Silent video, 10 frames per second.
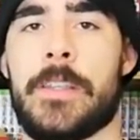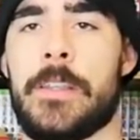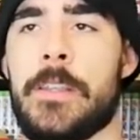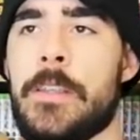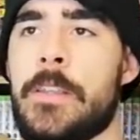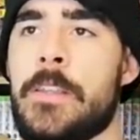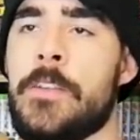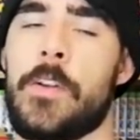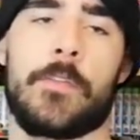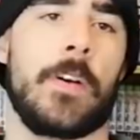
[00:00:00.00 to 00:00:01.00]
qui,
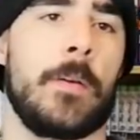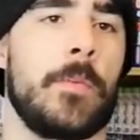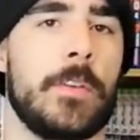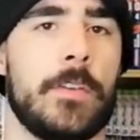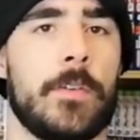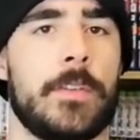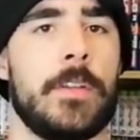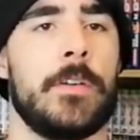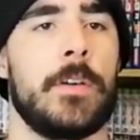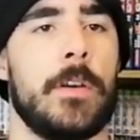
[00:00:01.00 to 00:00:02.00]
sortent vraiment des
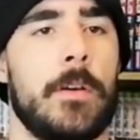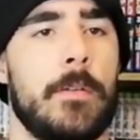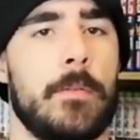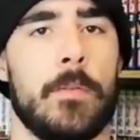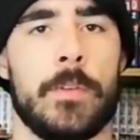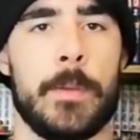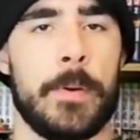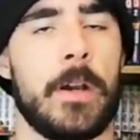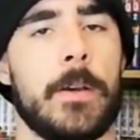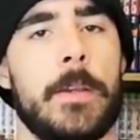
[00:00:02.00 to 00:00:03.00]
sentiers au
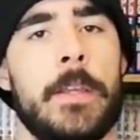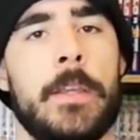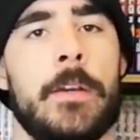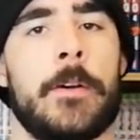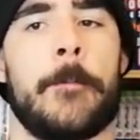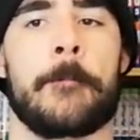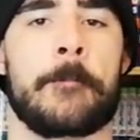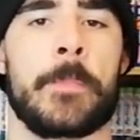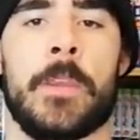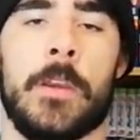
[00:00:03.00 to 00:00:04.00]
départ et euh,
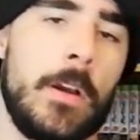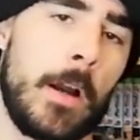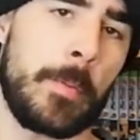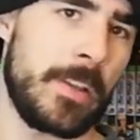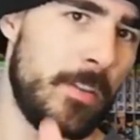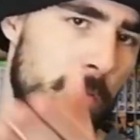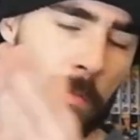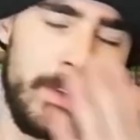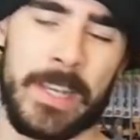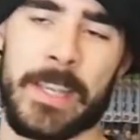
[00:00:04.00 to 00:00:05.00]
après qui
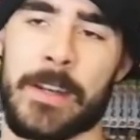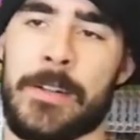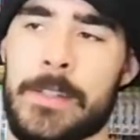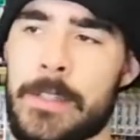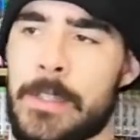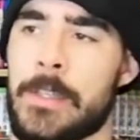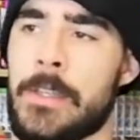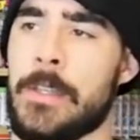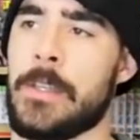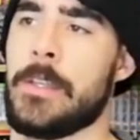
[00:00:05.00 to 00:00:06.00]
suivent une ligne, hein,
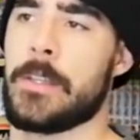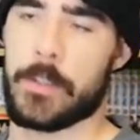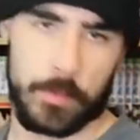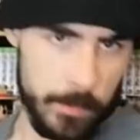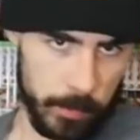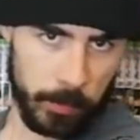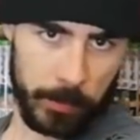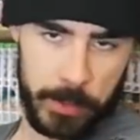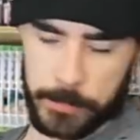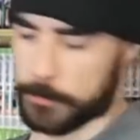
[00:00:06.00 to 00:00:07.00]
qui suivent le
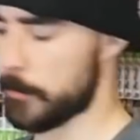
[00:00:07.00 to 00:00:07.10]
sentier.